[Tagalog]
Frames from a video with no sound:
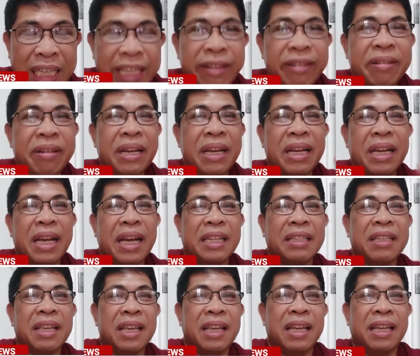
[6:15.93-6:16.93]
Yun ang
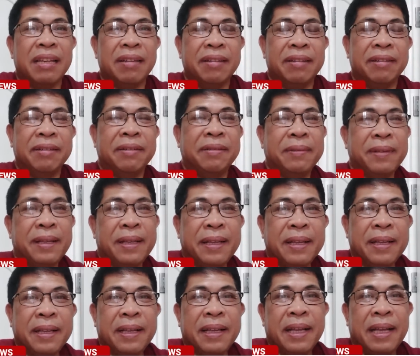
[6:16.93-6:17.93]
ating ano,
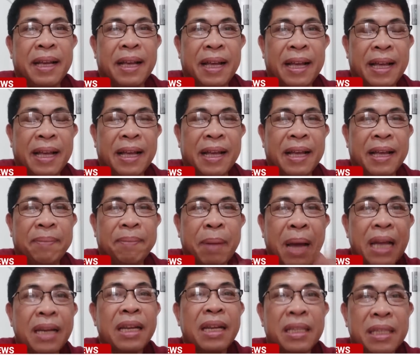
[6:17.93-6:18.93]
uh,
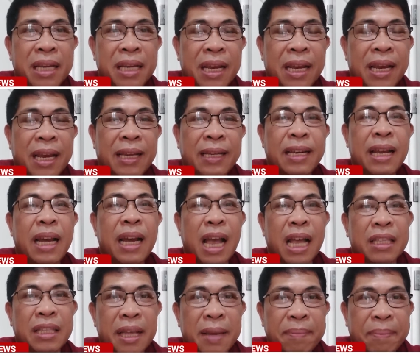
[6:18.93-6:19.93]
policy ng
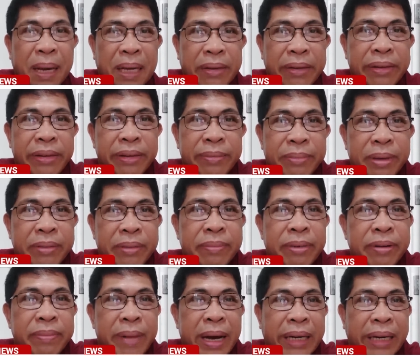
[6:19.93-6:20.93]
ating Pangulong
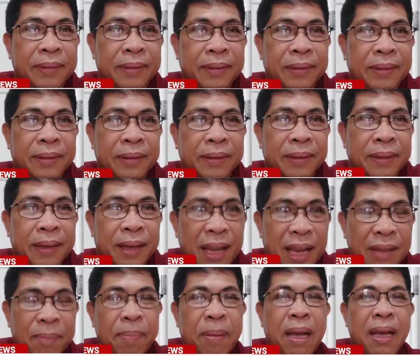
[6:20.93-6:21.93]
Bongbong Marcos.
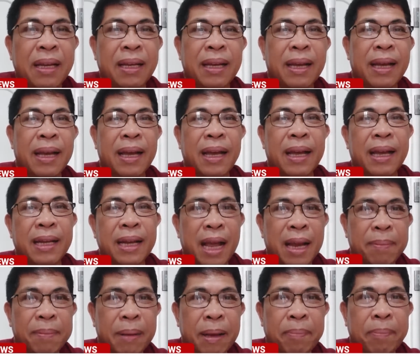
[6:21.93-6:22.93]
At pag uh,
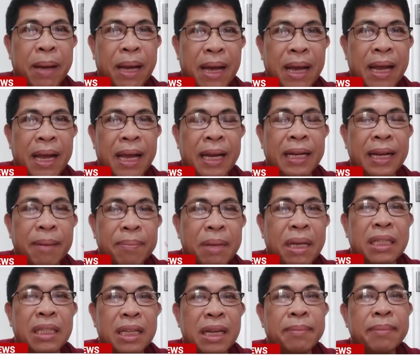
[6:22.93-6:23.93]

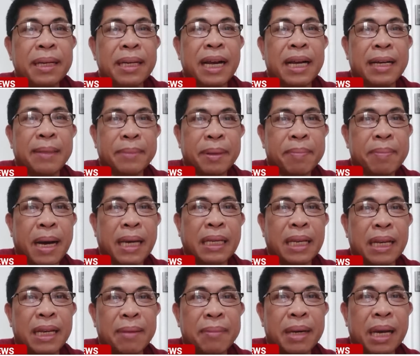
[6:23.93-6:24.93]
nagpapalabas siya mga
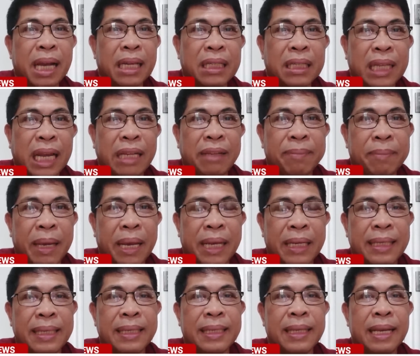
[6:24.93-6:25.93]
kababayan ng mga
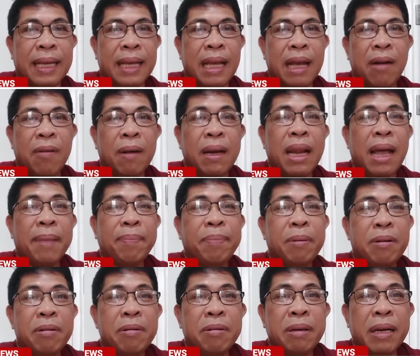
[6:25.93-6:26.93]
statements, wala
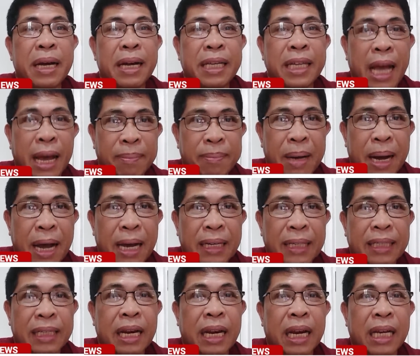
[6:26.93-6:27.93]
pong uh,
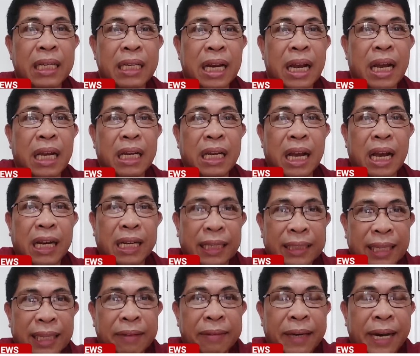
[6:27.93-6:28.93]
yabang sa kanyang uh,
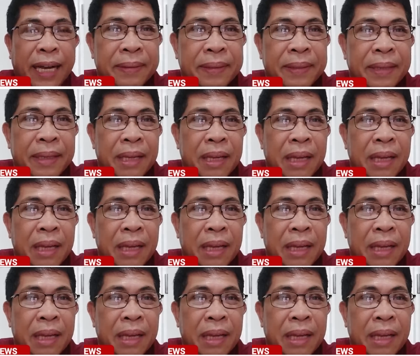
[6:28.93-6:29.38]
katawan.